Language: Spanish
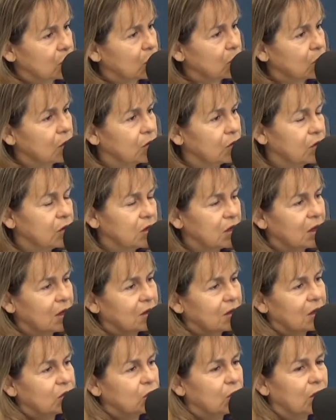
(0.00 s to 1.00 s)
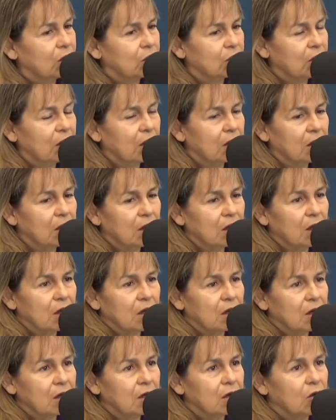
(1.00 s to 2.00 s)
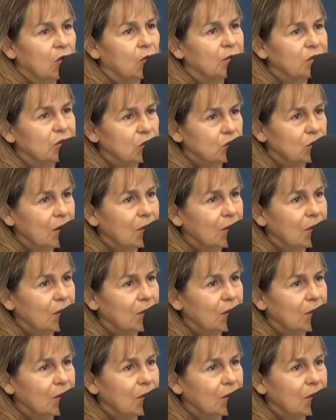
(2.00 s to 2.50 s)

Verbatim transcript: todos los días y a todas horas. Y comenzó a